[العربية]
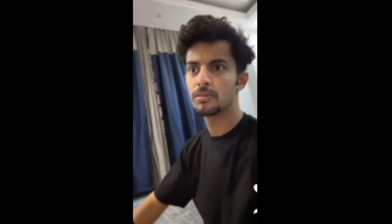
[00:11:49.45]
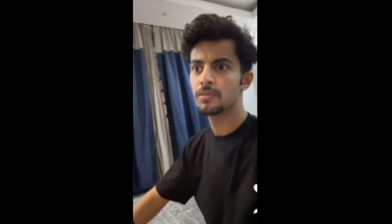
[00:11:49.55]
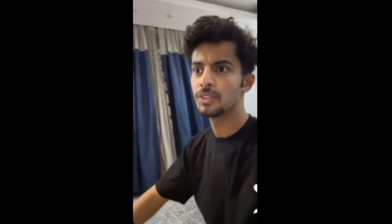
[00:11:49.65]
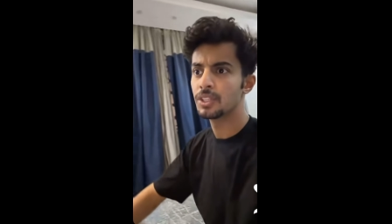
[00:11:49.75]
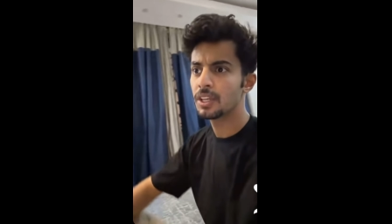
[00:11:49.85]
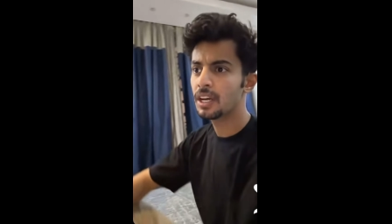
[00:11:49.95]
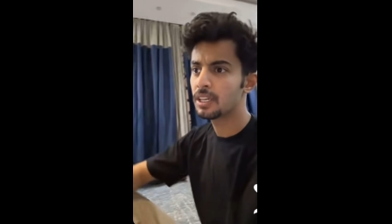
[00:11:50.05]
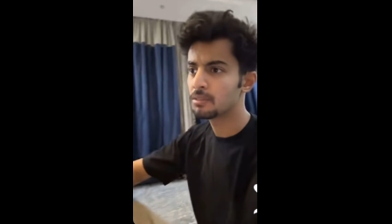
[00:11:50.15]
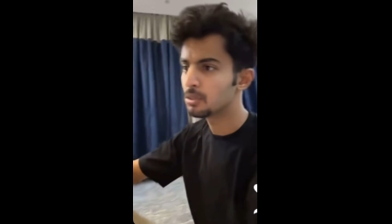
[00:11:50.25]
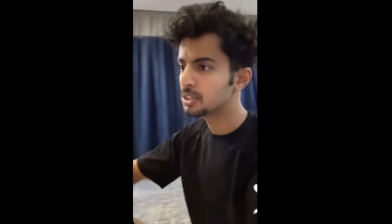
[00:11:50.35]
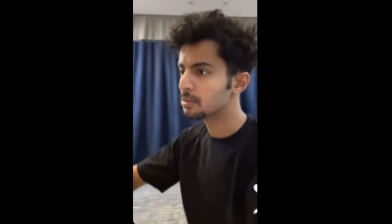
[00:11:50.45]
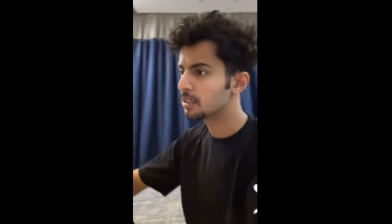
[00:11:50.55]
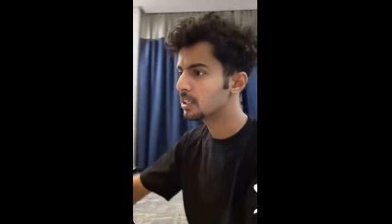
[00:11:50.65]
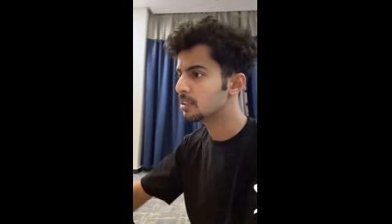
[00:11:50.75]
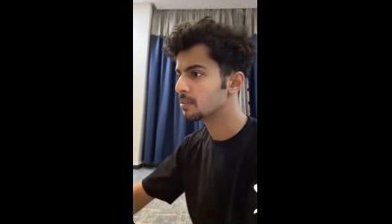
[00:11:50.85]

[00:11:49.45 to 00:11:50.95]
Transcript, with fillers: في شي يضحك في وجهي مثلا؟